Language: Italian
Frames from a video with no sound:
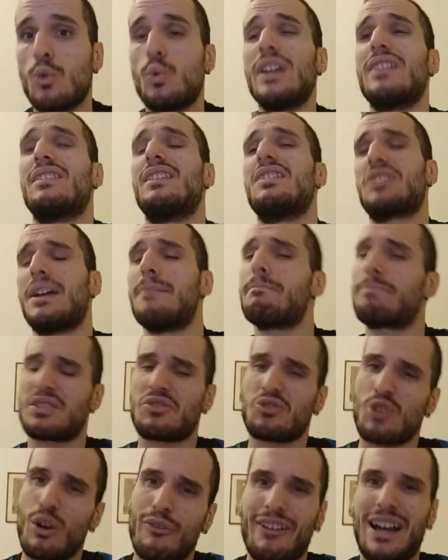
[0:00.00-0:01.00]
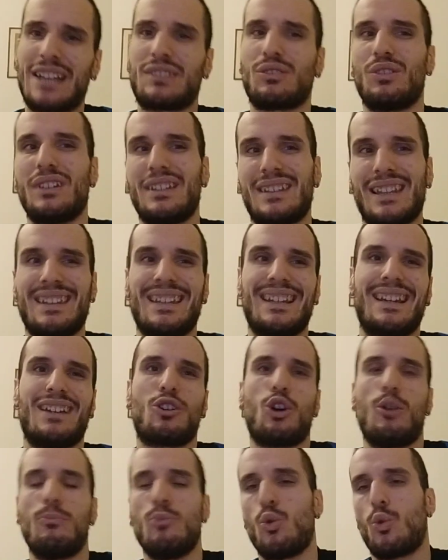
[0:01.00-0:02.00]
Quindi sempre sto fatto di
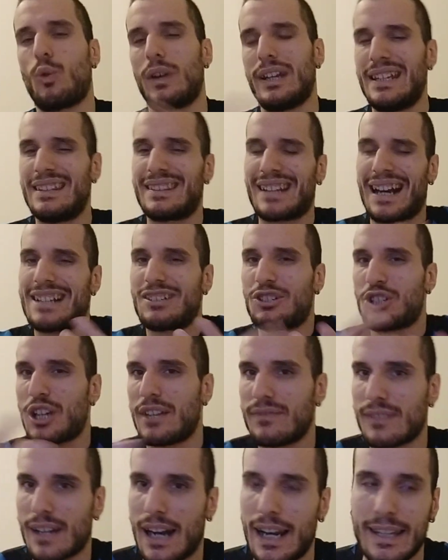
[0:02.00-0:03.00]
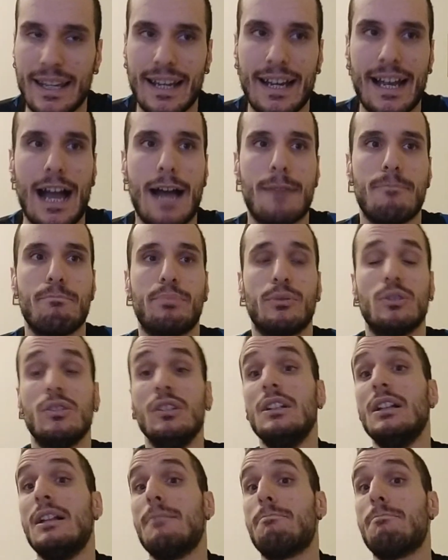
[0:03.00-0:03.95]
tenere comunque i tre centrali in campo,